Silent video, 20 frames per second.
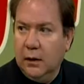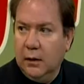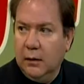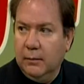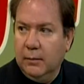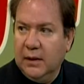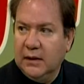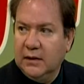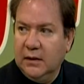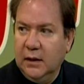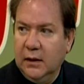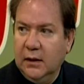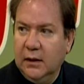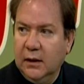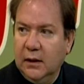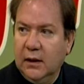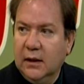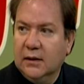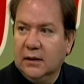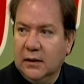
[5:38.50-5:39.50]
eh,
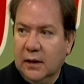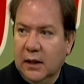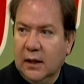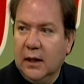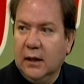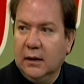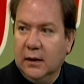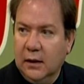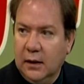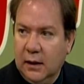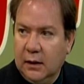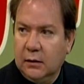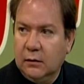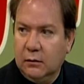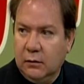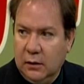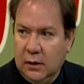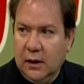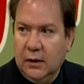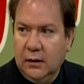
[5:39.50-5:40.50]
paciente que sea
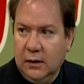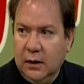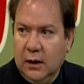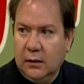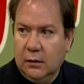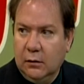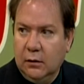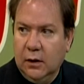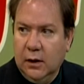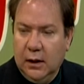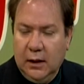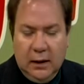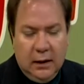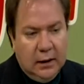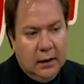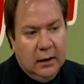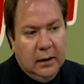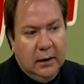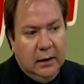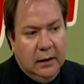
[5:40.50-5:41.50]
candidato, candidato ideal.
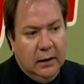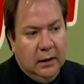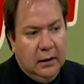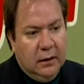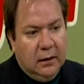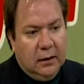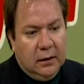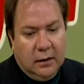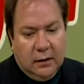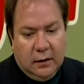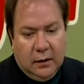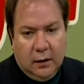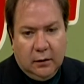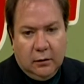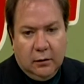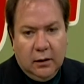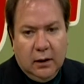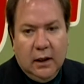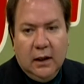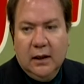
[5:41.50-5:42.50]
El
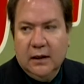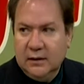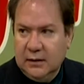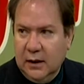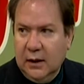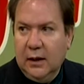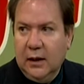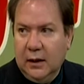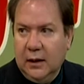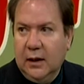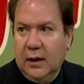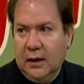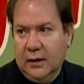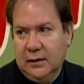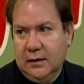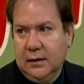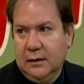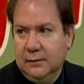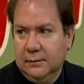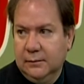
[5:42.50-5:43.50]
candidato ideal es tener
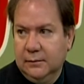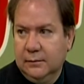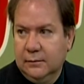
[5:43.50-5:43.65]
grasa